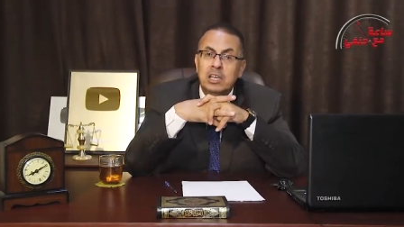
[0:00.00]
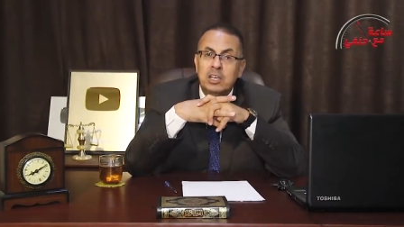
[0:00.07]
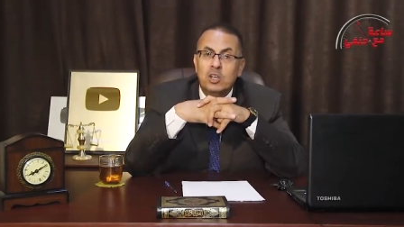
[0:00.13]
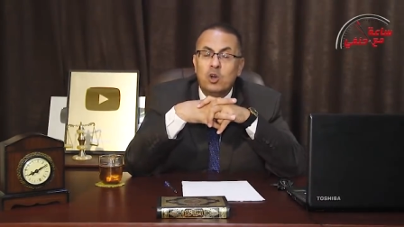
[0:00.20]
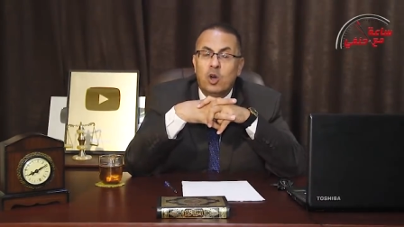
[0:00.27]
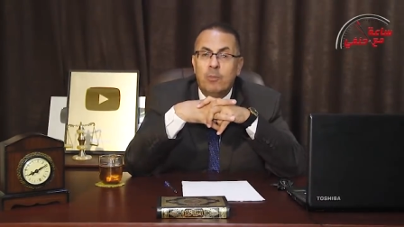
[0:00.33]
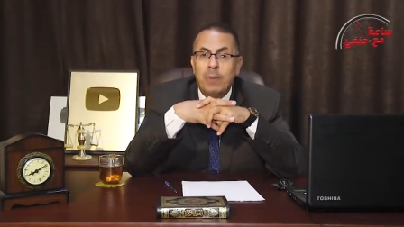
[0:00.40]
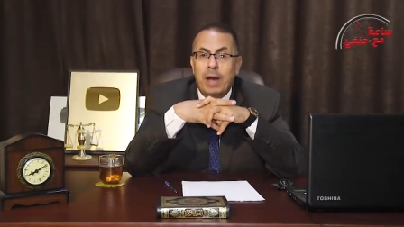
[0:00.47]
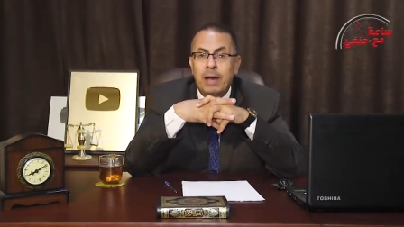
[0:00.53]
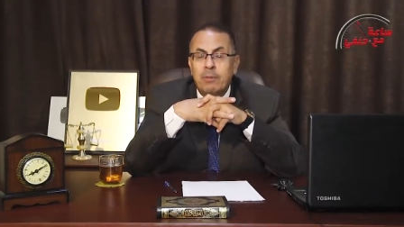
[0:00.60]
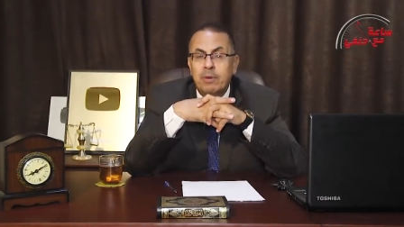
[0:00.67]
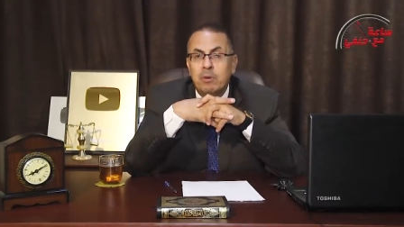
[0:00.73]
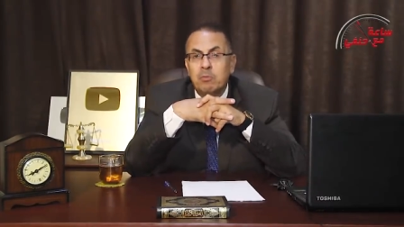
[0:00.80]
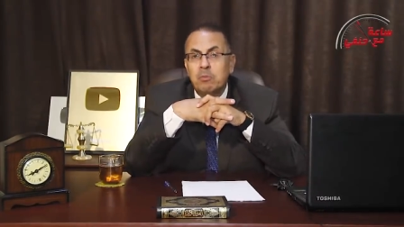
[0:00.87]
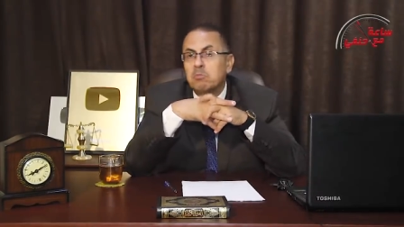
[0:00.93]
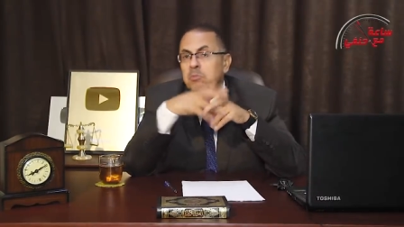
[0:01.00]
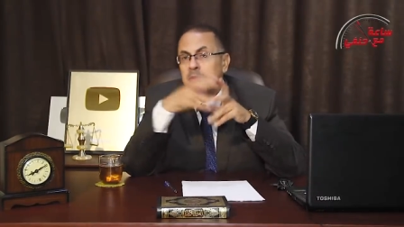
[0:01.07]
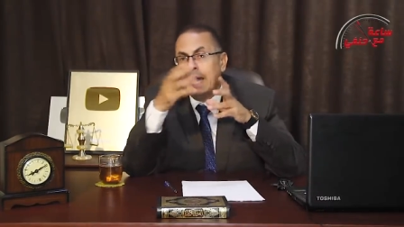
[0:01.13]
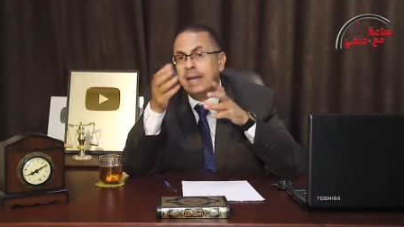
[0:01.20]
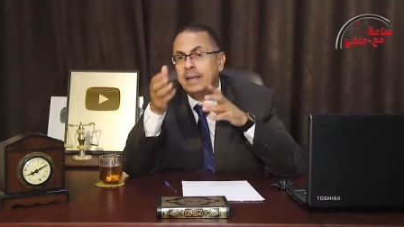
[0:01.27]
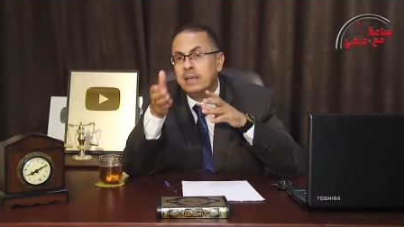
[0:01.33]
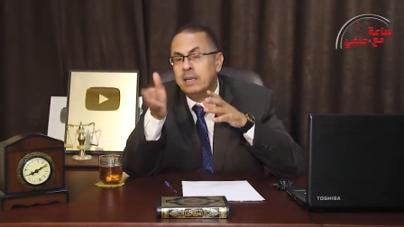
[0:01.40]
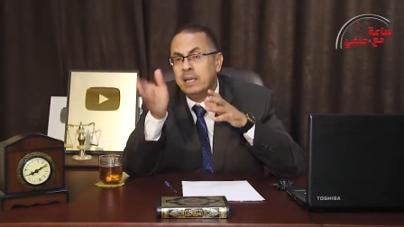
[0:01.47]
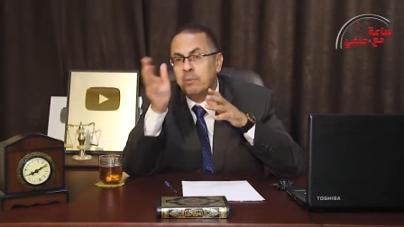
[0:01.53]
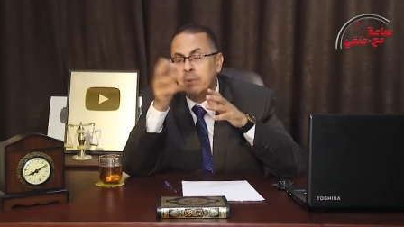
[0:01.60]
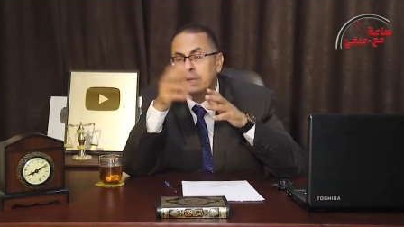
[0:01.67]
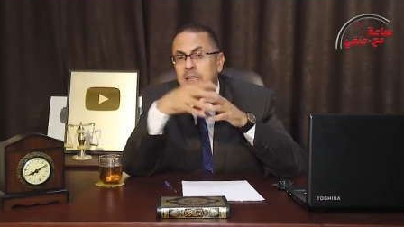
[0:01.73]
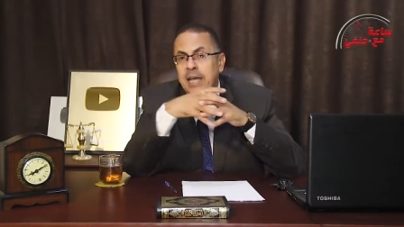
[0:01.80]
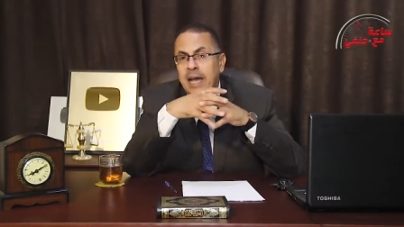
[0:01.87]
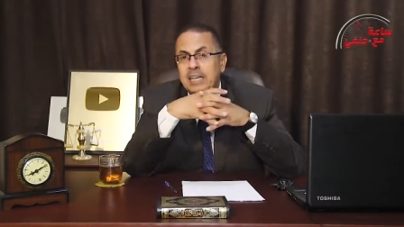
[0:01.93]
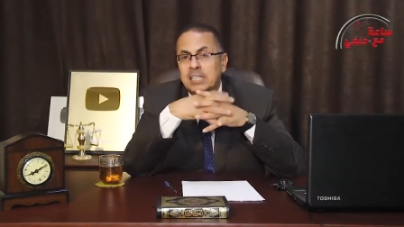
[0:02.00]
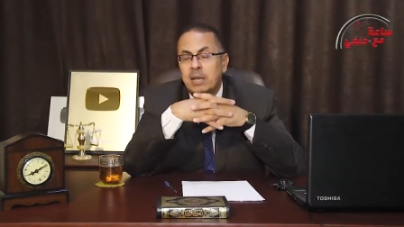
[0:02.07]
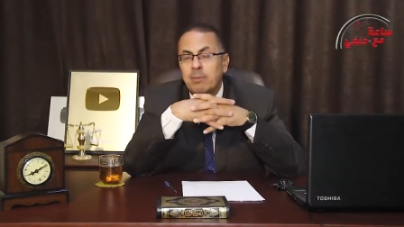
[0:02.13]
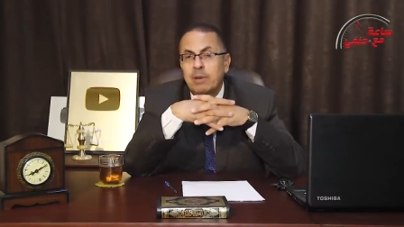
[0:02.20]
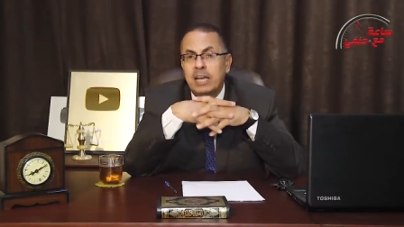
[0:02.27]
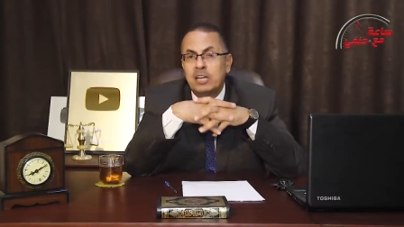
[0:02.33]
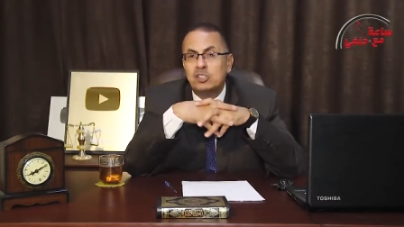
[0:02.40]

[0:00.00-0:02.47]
يروح مع يعني ليه بنت عايز يجيب لها